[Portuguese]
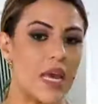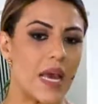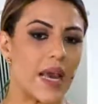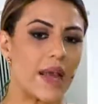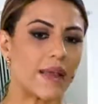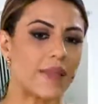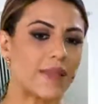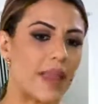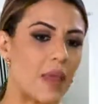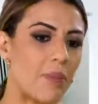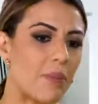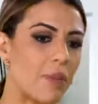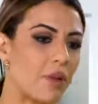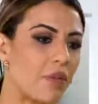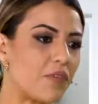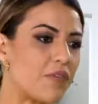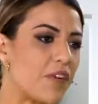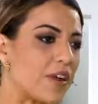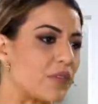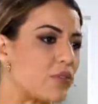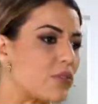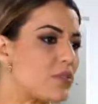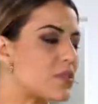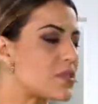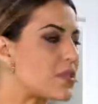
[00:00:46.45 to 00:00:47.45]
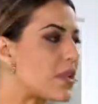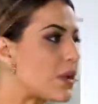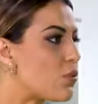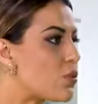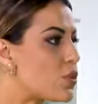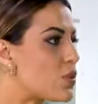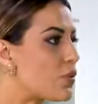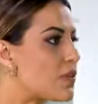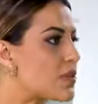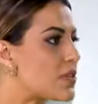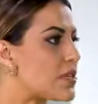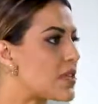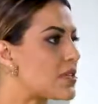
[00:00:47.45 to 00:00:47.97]
até pelo fato do
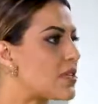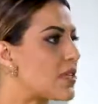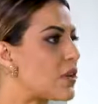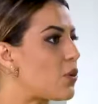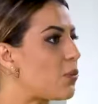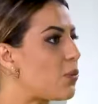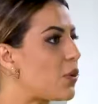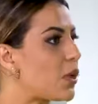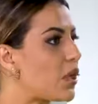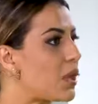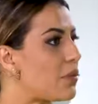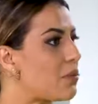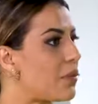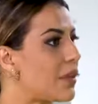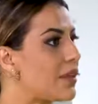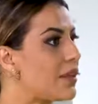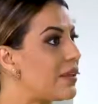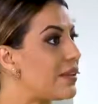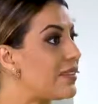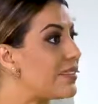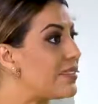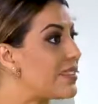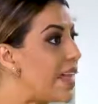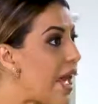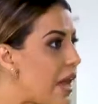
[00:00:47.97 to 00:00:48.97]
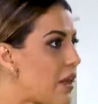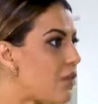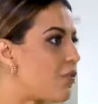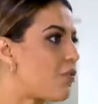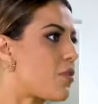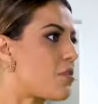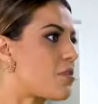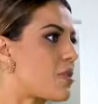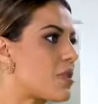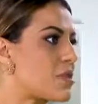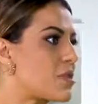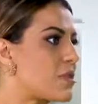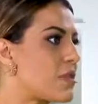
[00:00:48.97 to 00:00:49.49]
Saúde Você ser um programa que dá
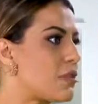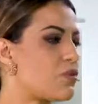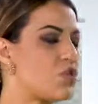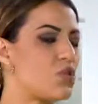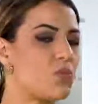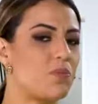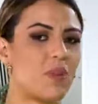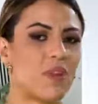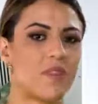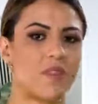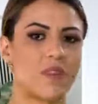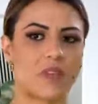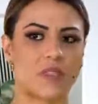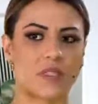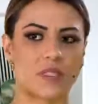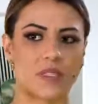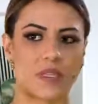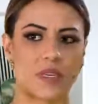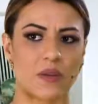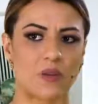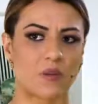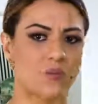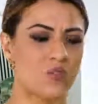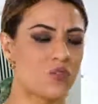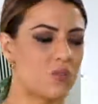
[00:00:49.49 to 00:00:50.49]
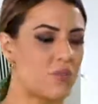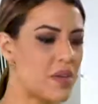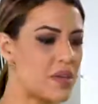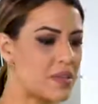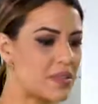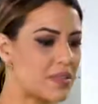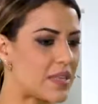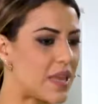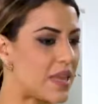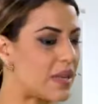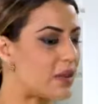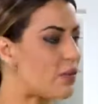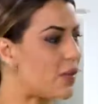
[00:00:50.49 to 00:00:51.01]
informação de prevenção, de
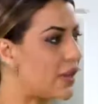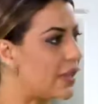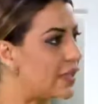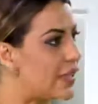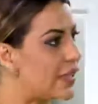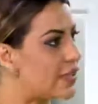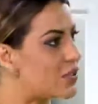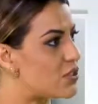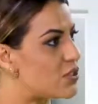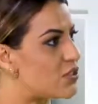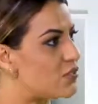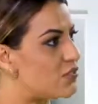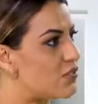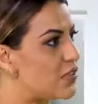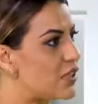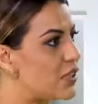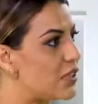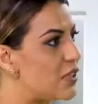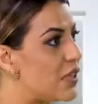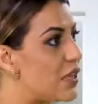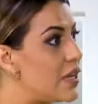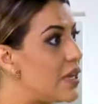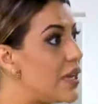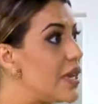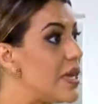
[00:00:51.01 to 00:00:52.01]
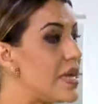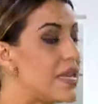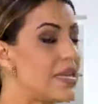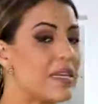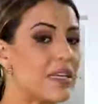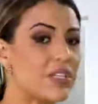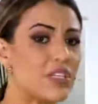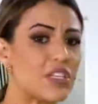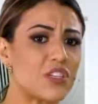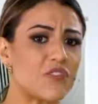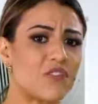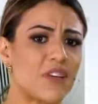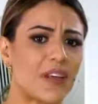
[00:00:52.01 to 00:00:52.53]
bem-estar e qualidade de vida.
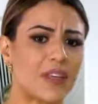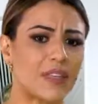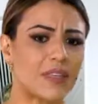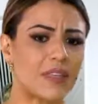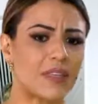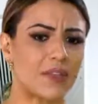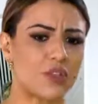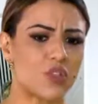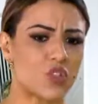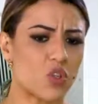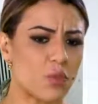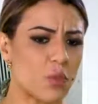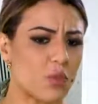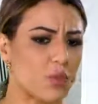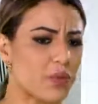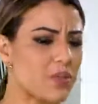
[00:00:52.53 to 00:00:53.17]
E a gente fala tanto sobre